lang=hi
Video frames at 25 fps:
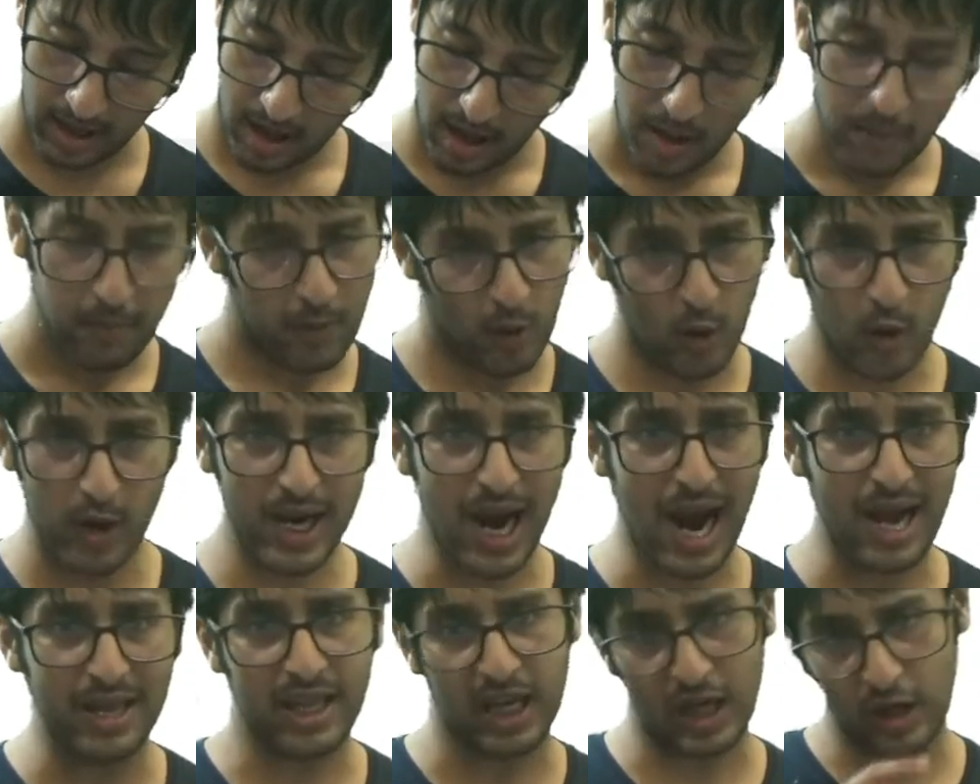मेरे को याद
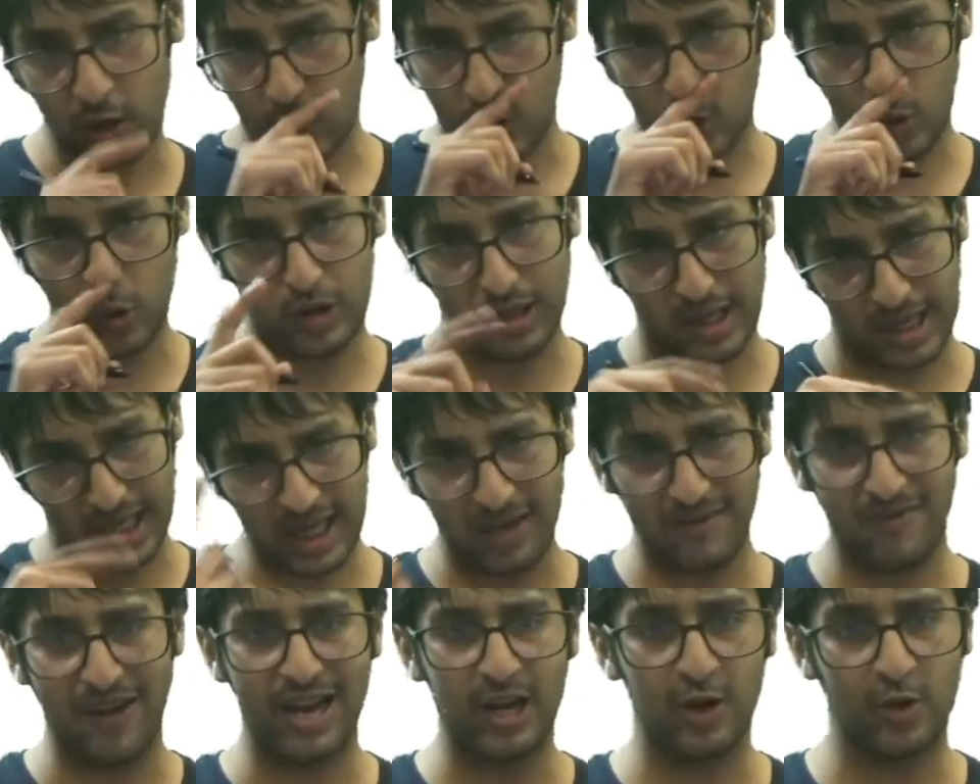है क्योंकि रूट थ्री की
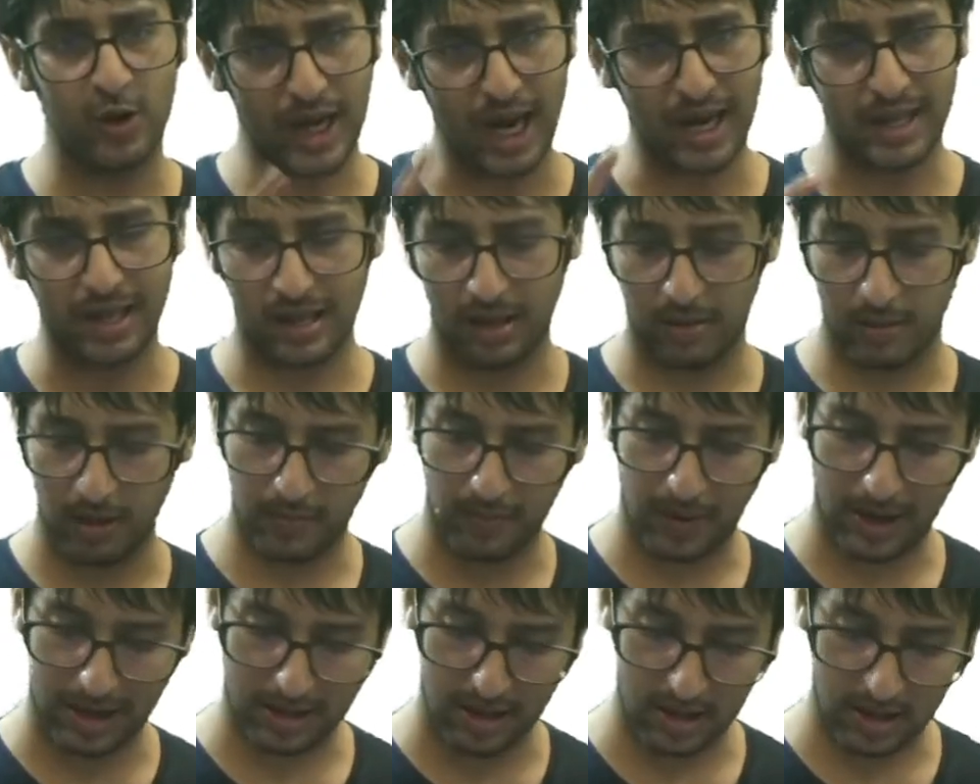वैल्यू याद है इसमें मैंने फट
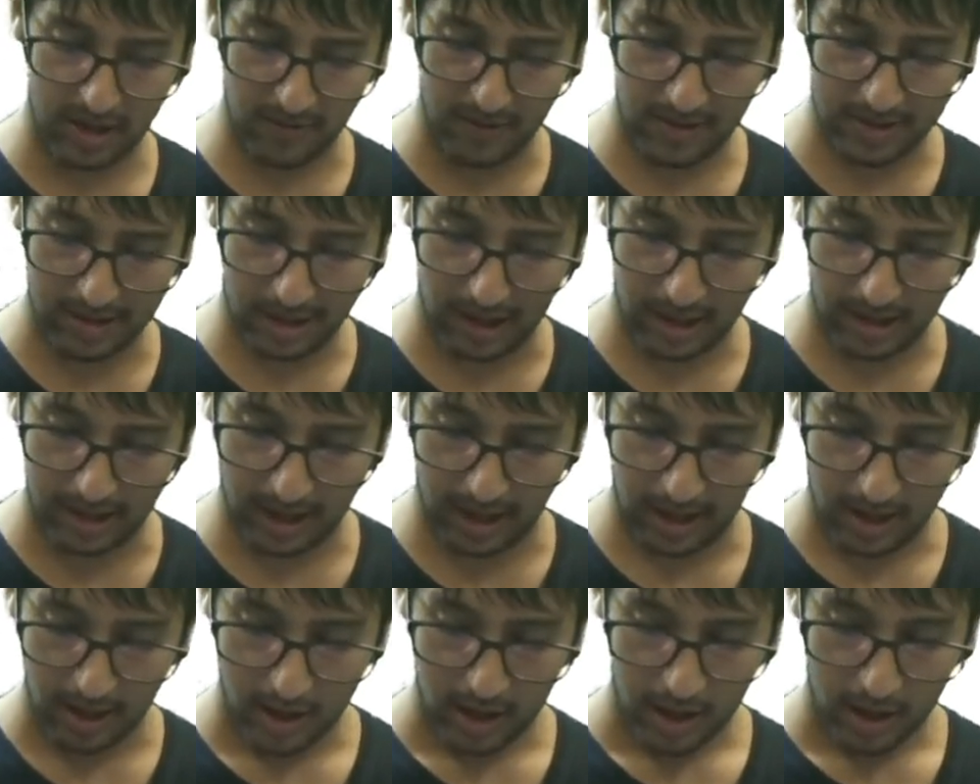से सेवन ज़ा ले लिया
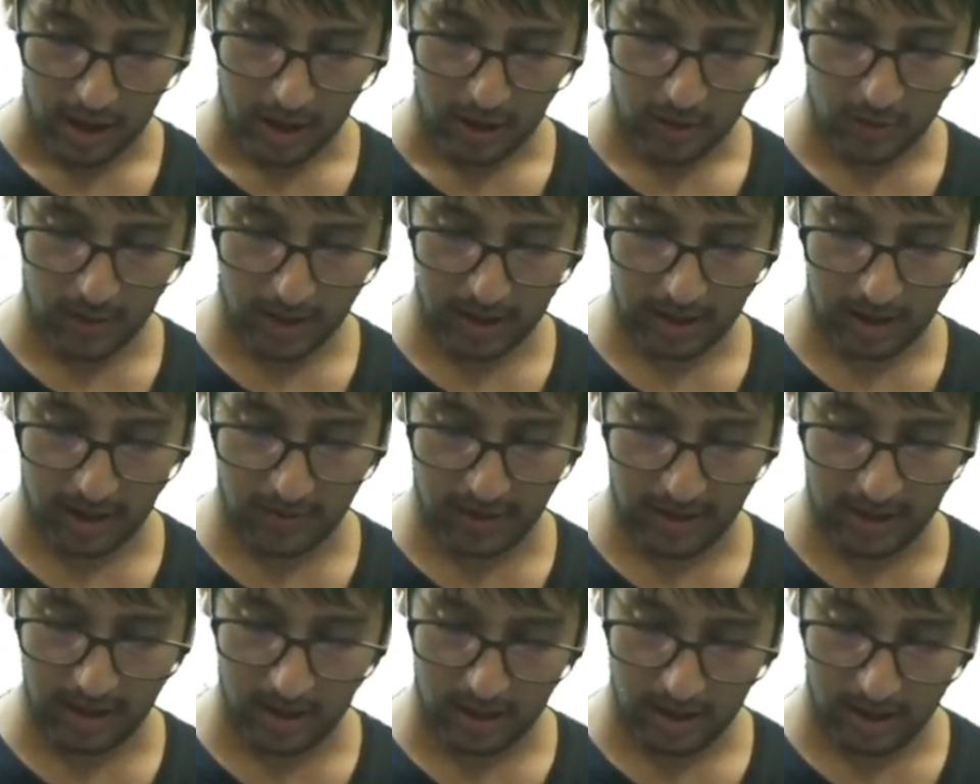ट्वेंटी सेवन
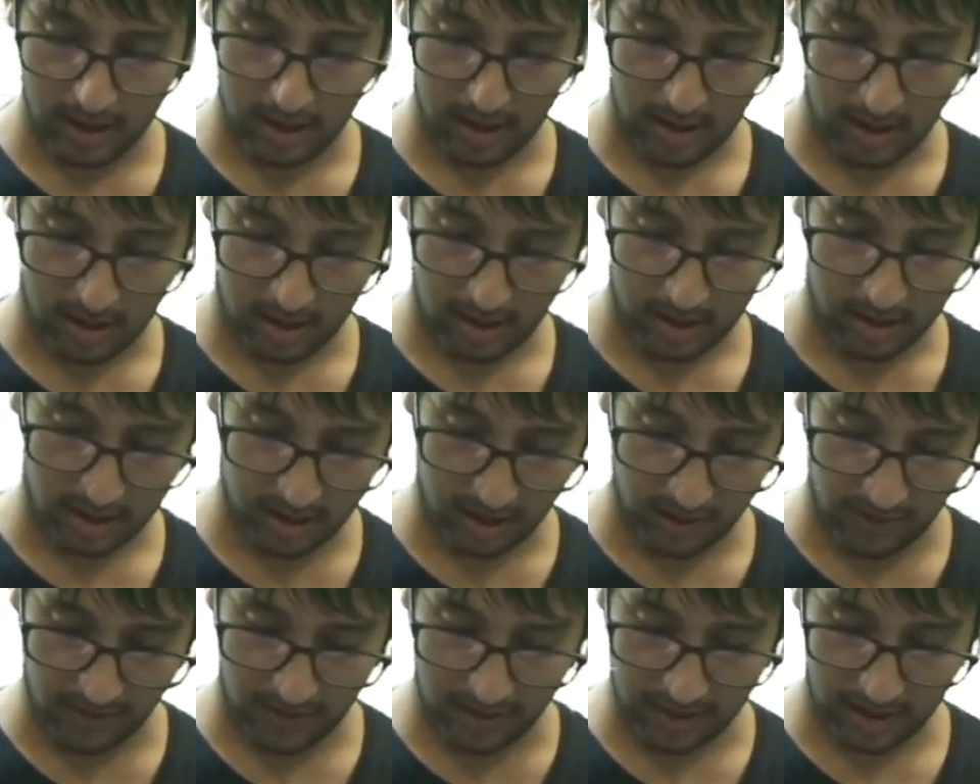
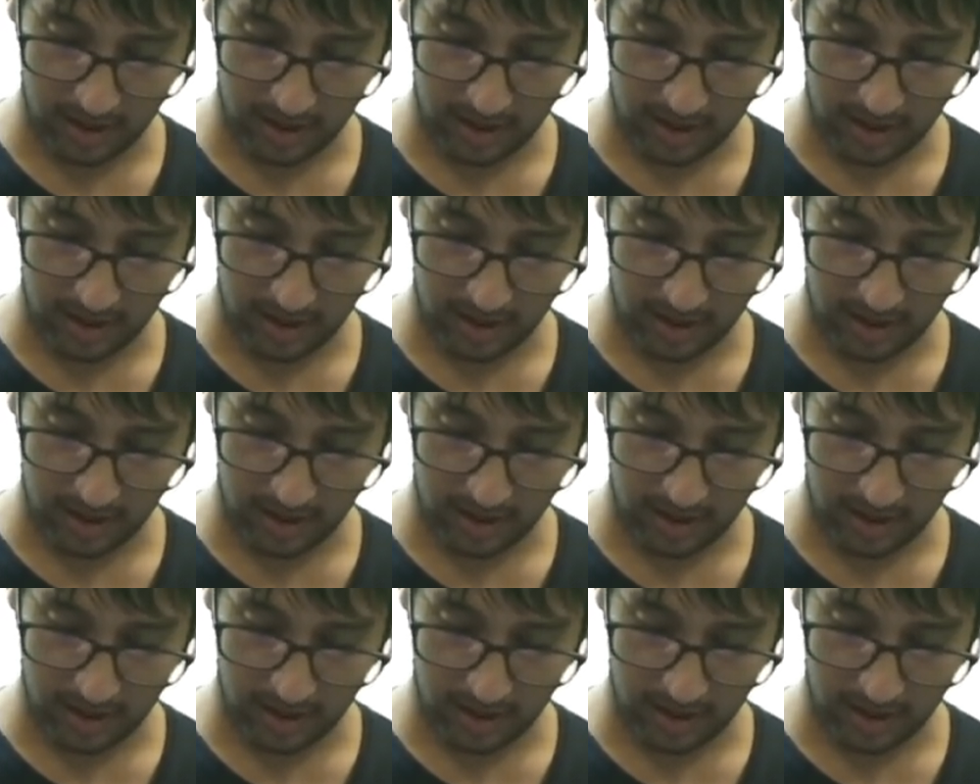सेवन ज़ा